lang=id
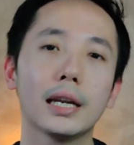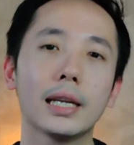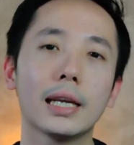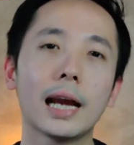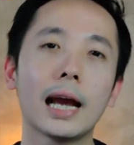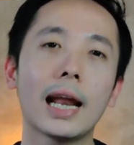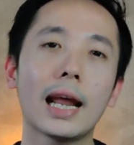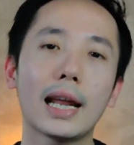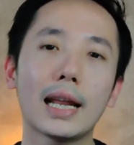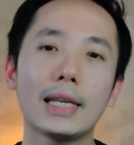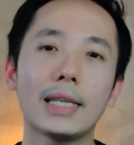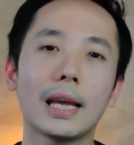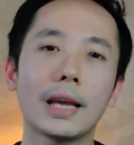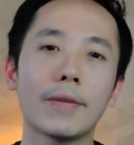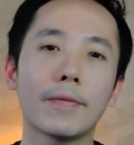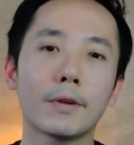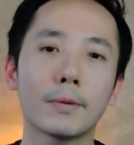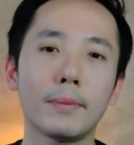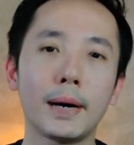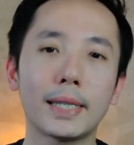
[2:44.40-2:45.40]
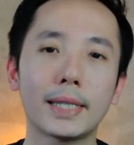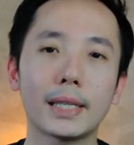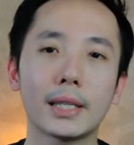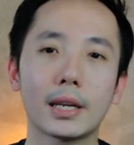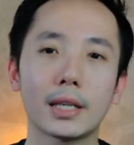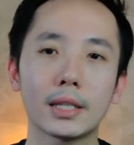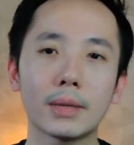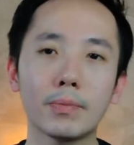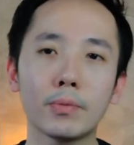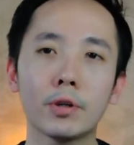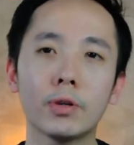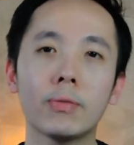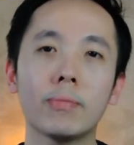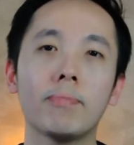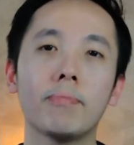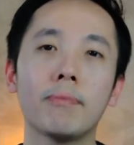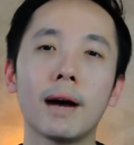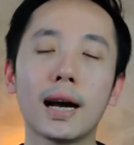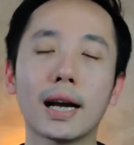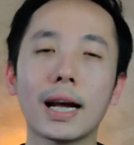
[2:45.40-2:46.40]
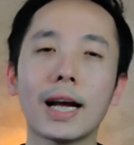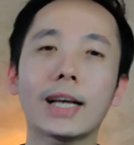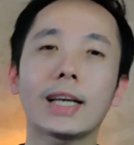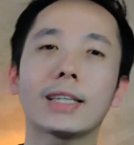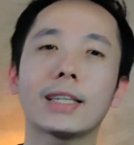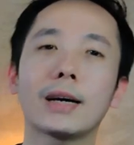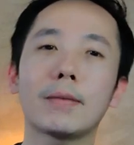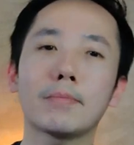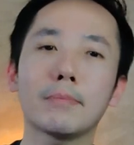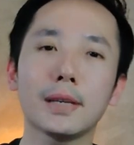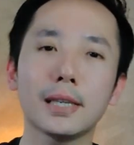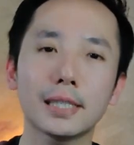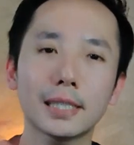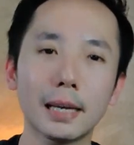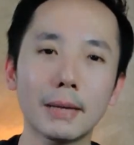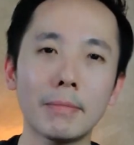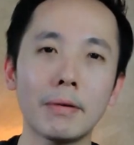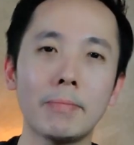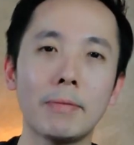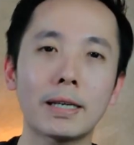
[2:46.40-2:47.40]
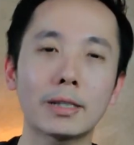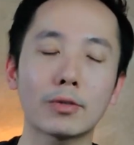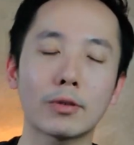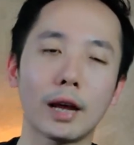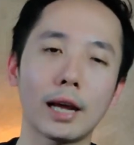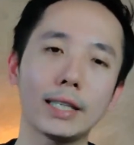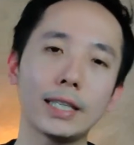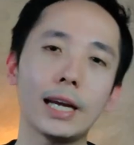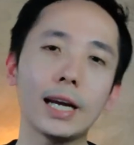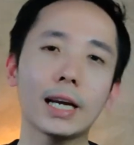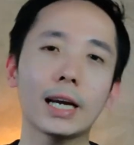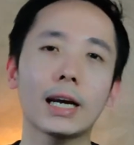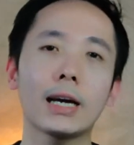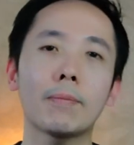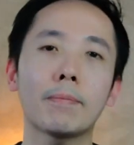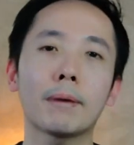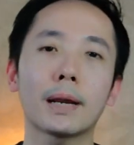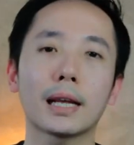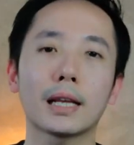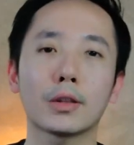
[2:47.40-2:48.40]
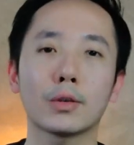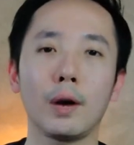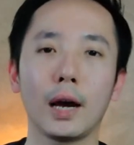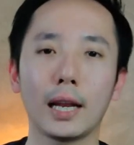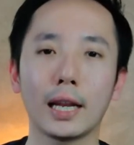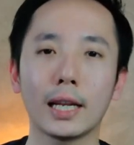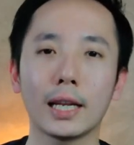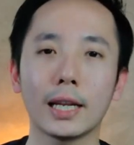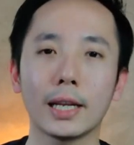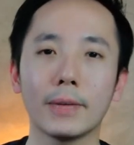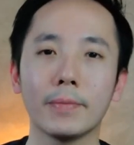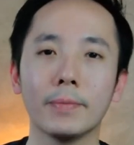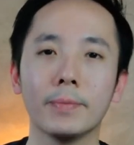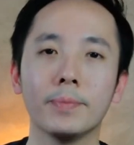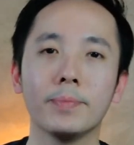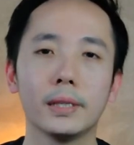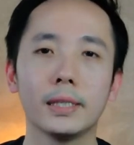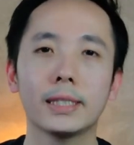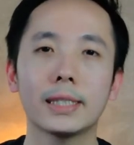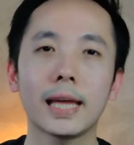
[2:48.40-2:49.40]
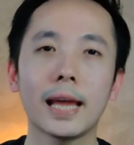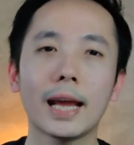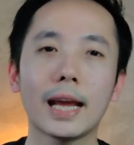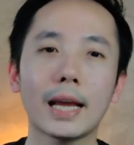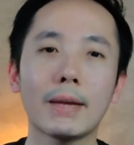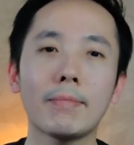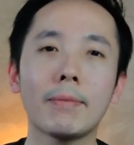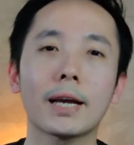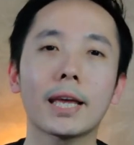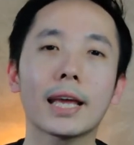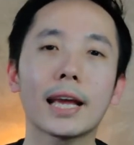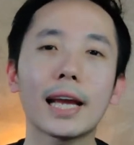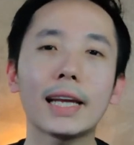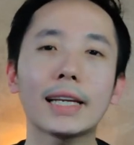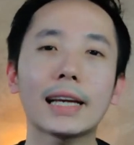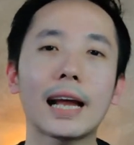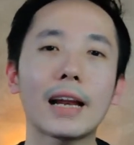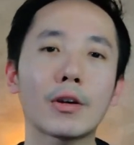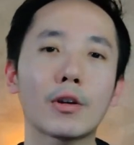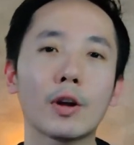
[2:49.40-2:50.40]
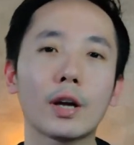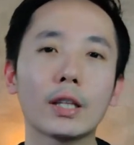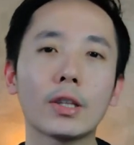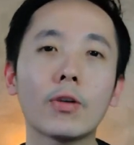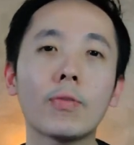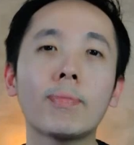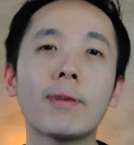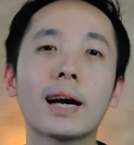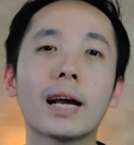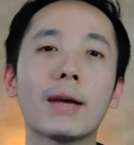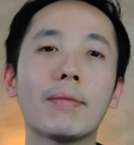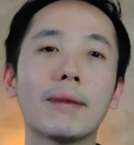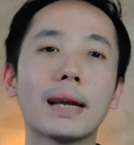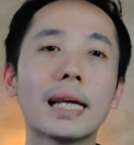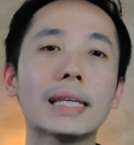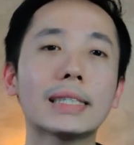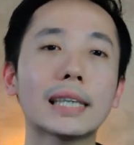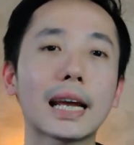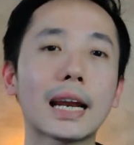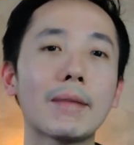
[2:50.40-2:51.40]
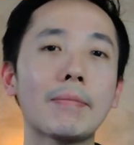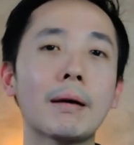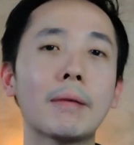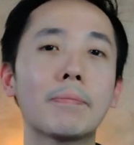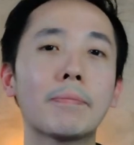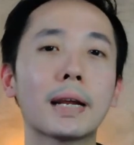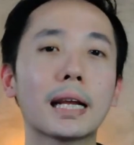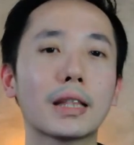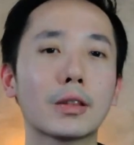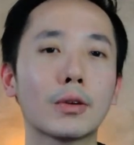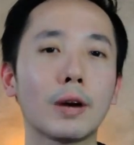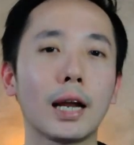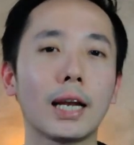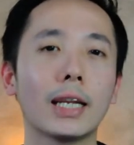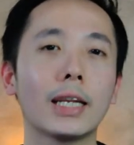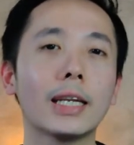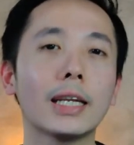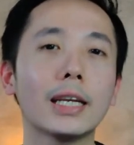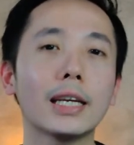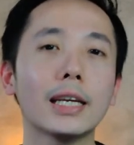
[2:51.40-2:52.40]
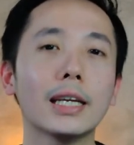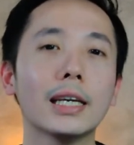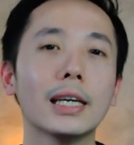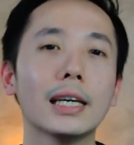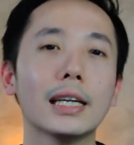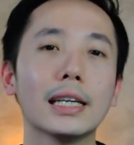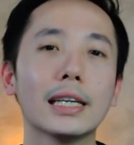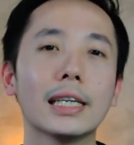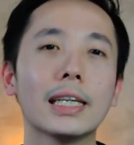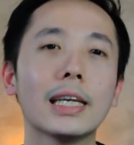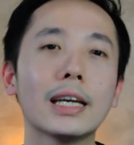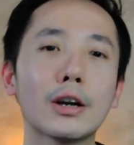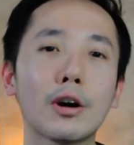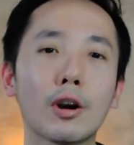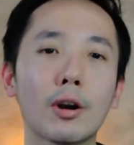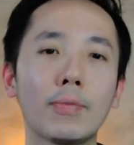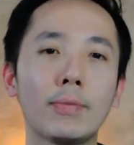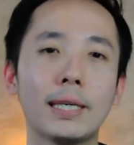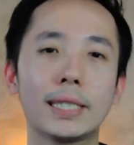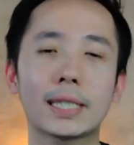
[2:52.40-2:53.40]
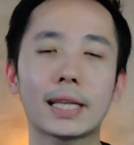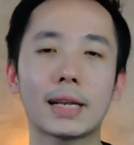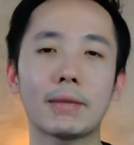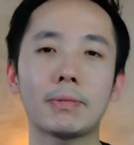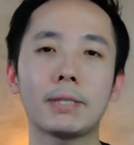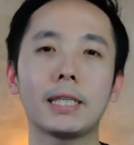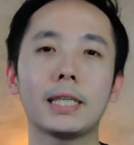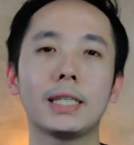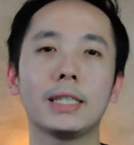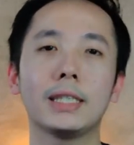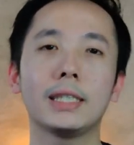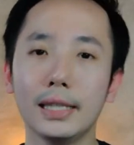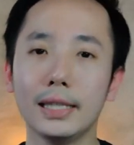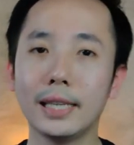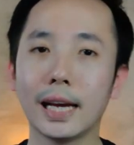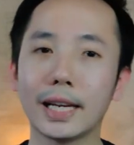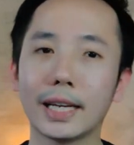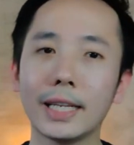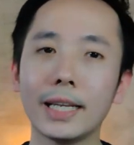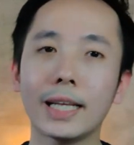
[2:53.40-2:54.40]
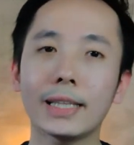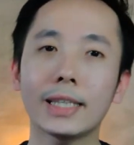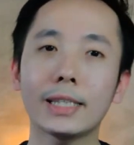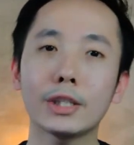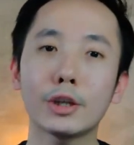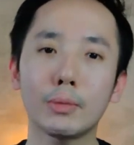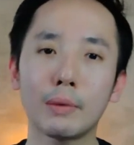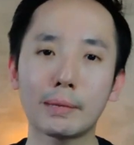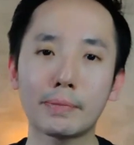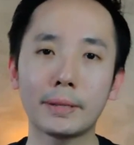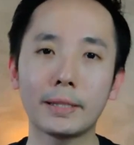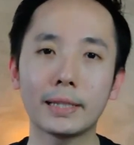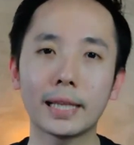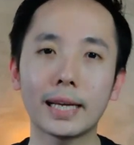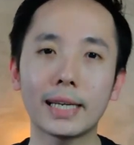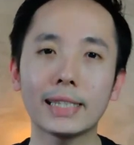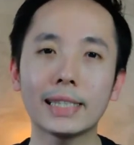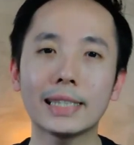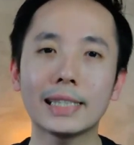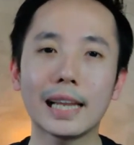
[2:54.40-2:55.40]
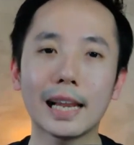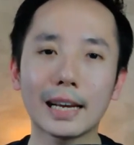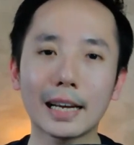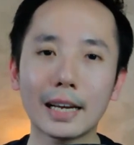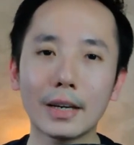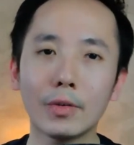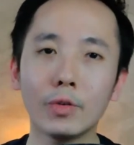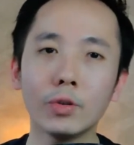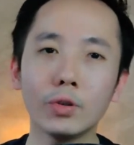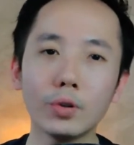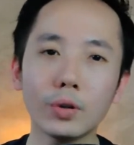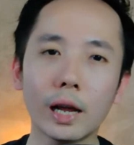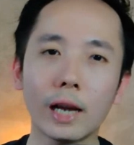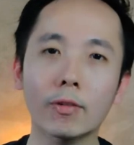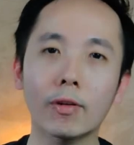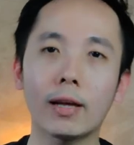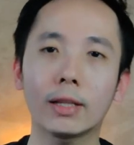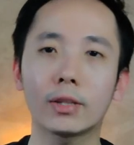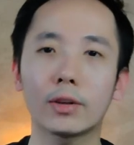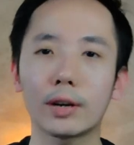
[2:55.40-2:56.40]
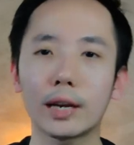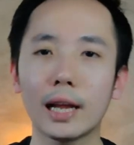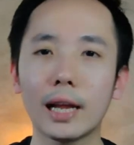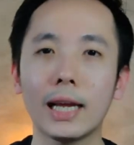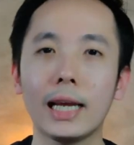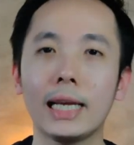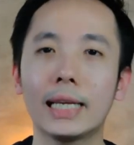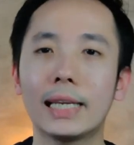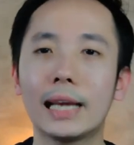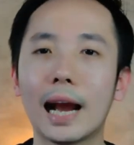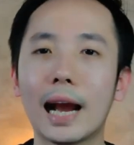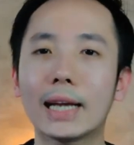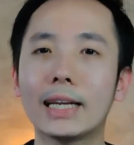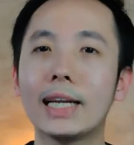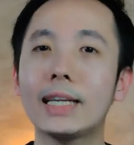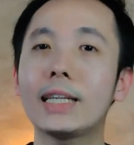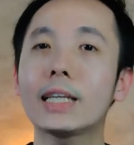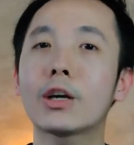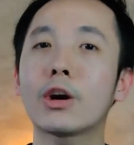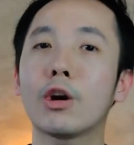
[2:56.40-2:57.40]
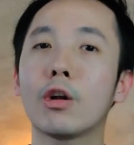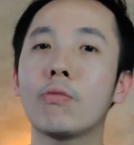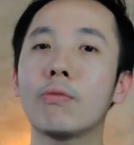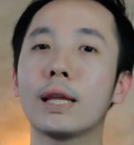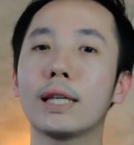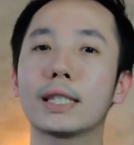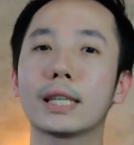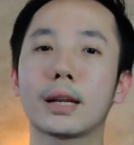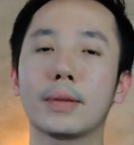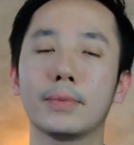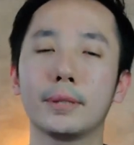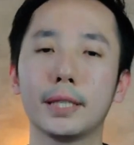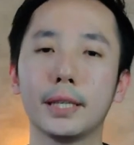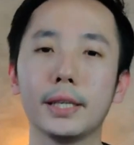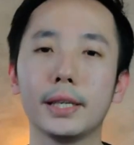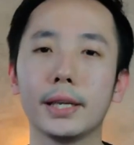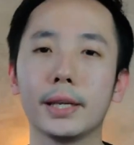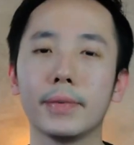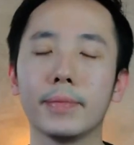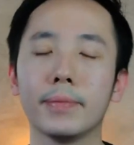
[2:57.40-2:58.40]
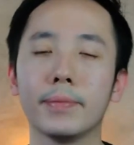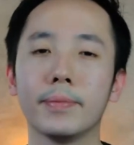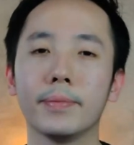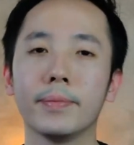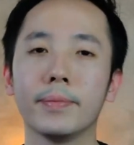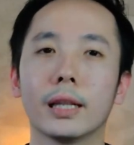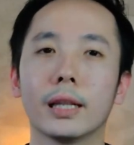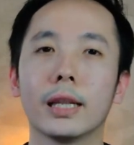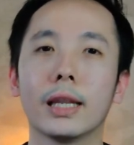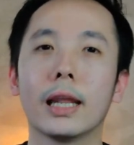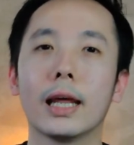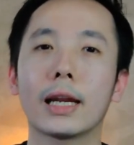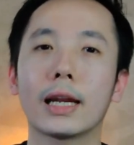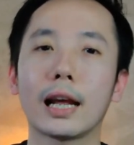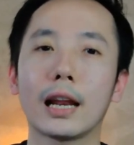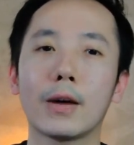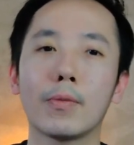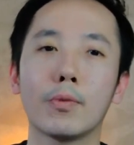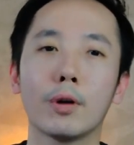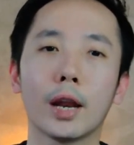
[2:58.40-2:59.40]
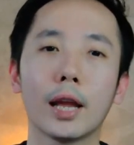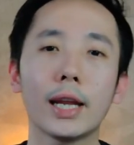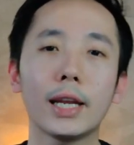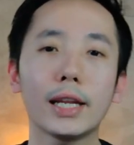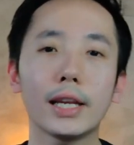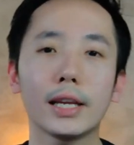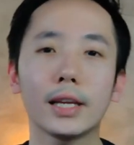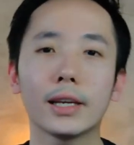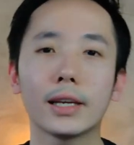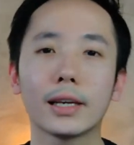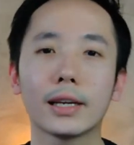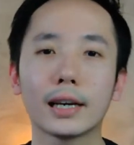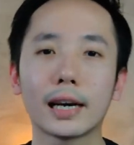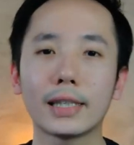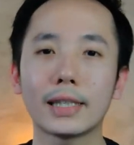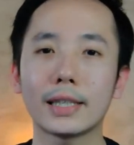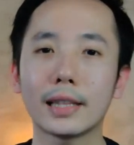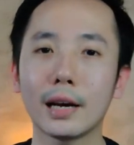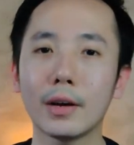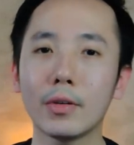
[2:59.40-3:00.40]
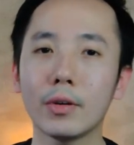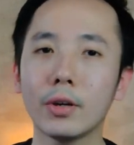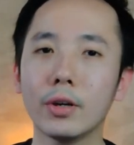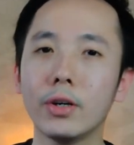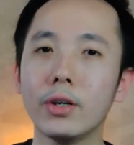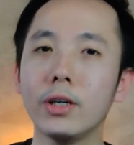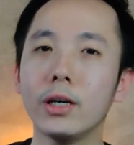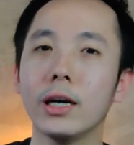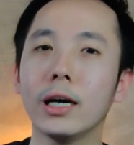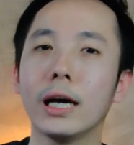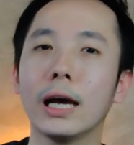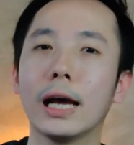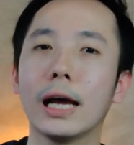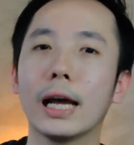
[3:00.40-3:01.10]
Dengan adanya informasi tersebut, maka kita bisa memasukkannya ke perhitungan ini. Saya akan bagikan kalkulator bagaimana cara memperhitungkan ini di kolom deskripsi. Jadi nanti sobat pintar silakan unduh kalkulatornya yang ada di kolom deskripsi ini. Dan kalau boleh nih, kasih tahu dong